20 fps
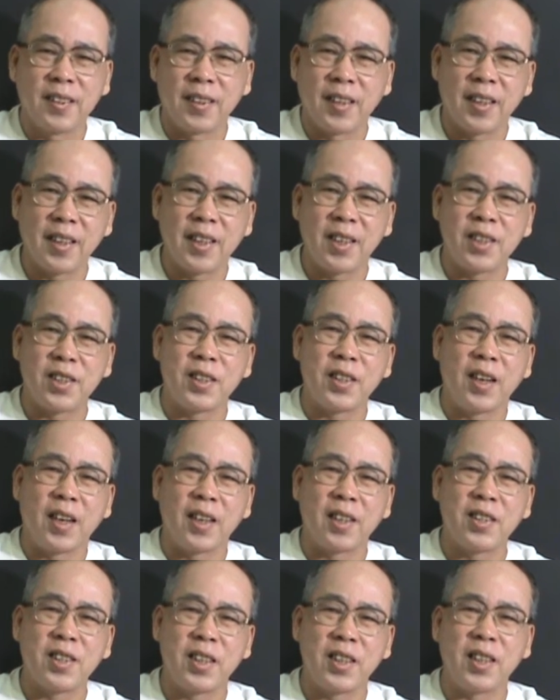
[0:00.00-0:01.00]
很可惜
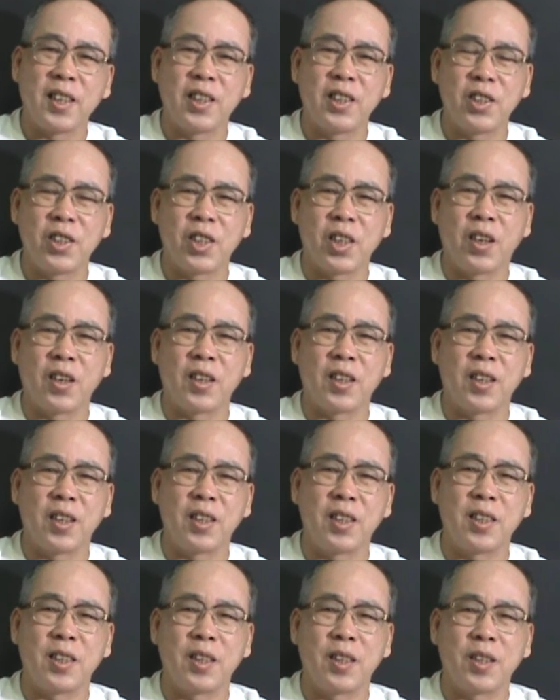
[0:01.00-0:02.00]
哈，声音很小，可
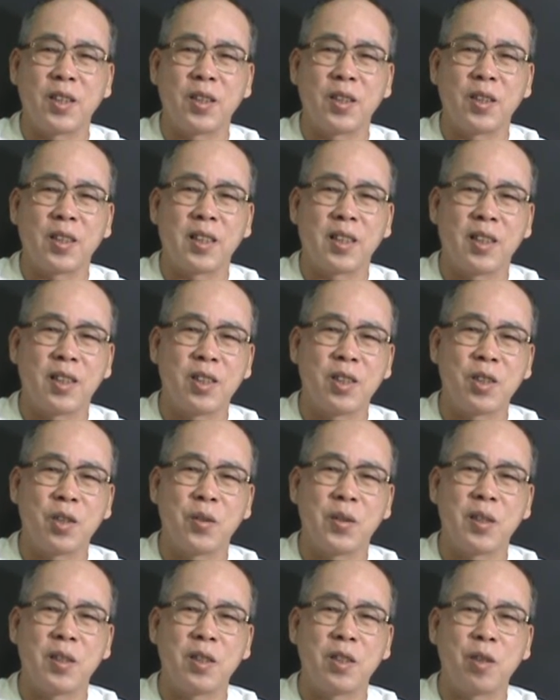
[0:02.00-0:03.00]
能你可能
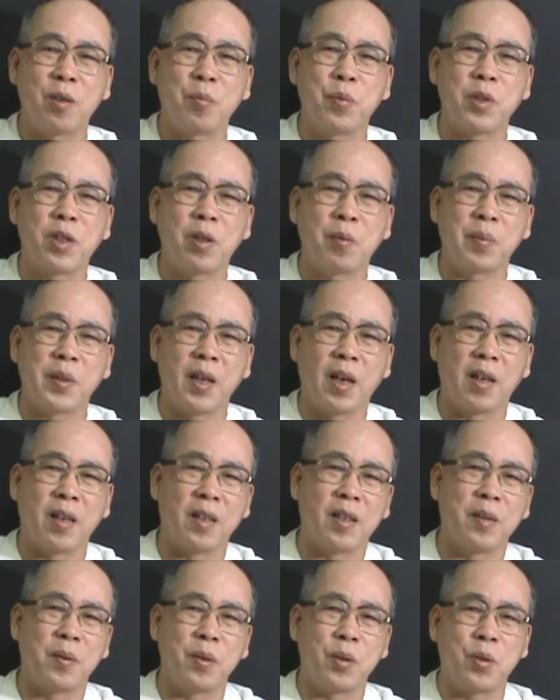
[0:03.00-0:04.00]
收音收收不到
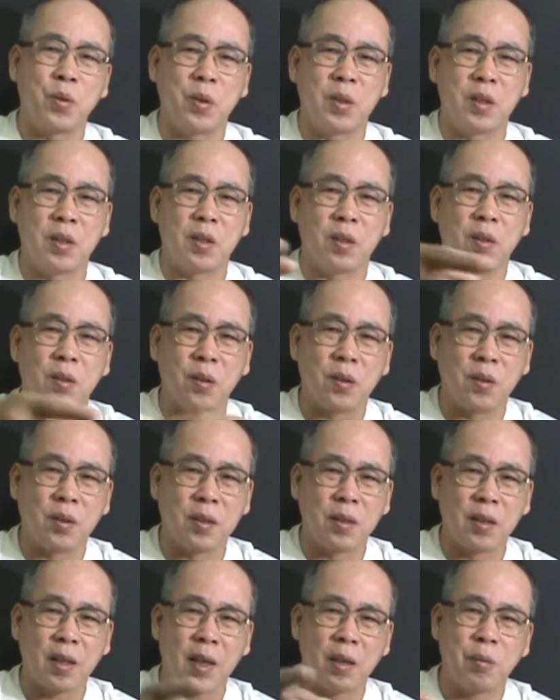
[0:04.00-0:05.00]
哈，因为距离
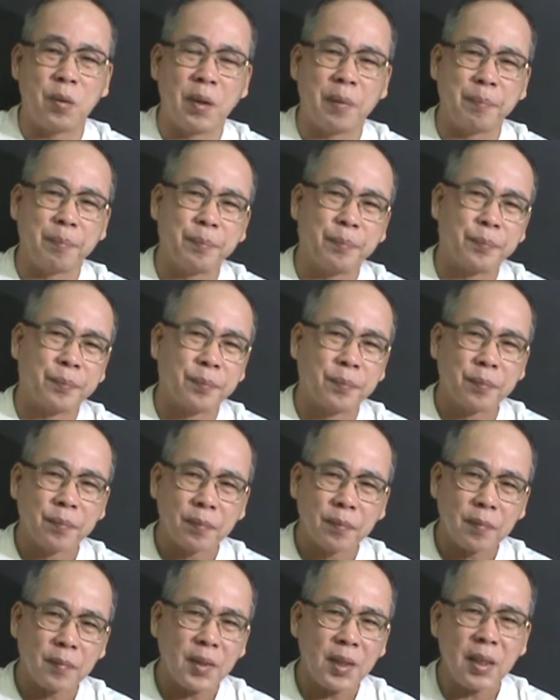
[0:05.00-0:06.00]
太远。
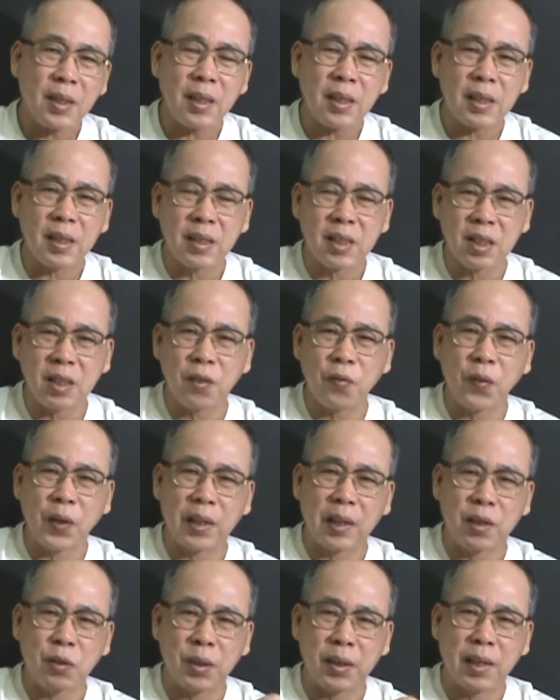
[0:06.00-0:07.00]
这次
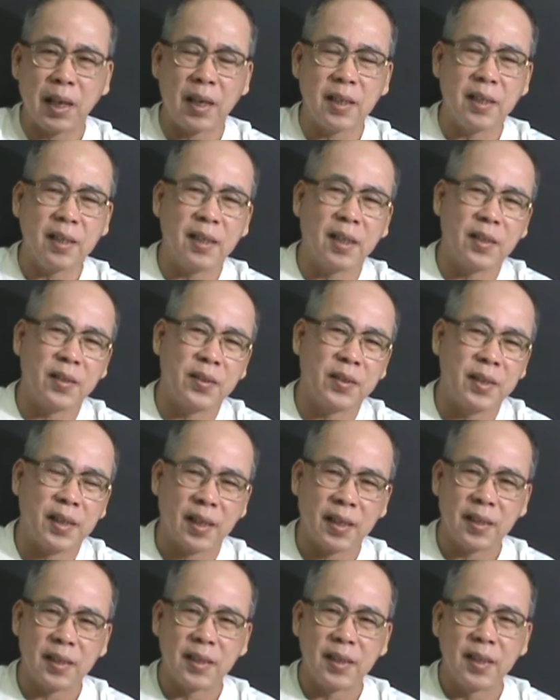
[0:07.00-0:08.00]
放了最大音量，就这
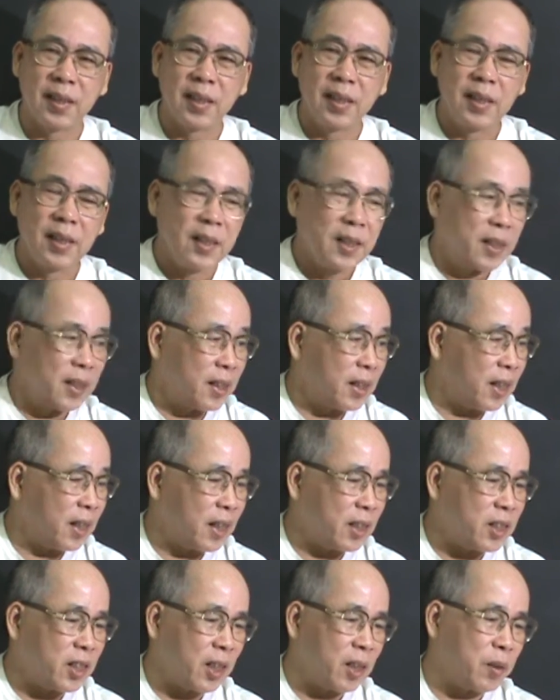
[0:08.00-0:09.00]
样。
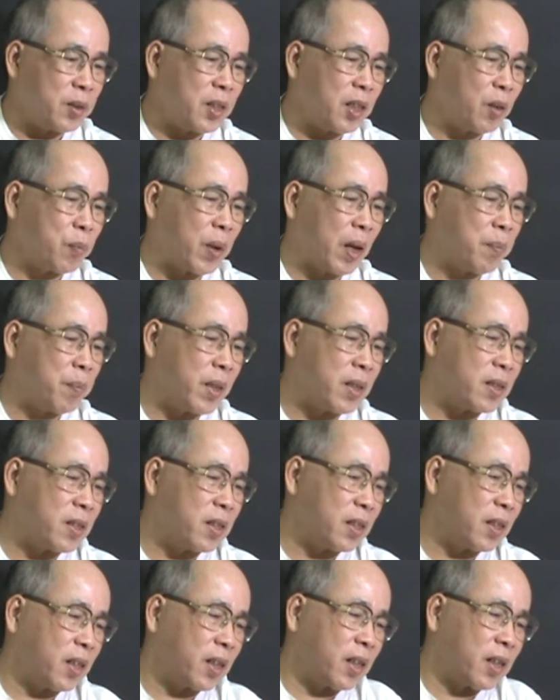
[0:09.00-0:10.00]
呃，这个这个版本
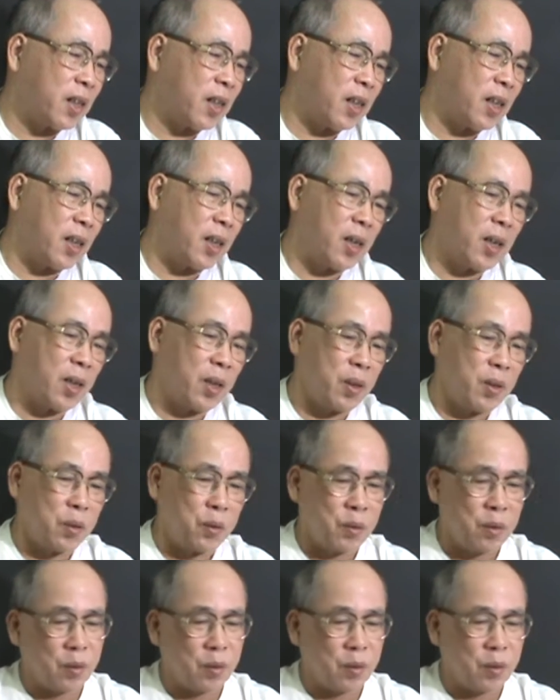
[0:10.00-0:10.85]
是那个，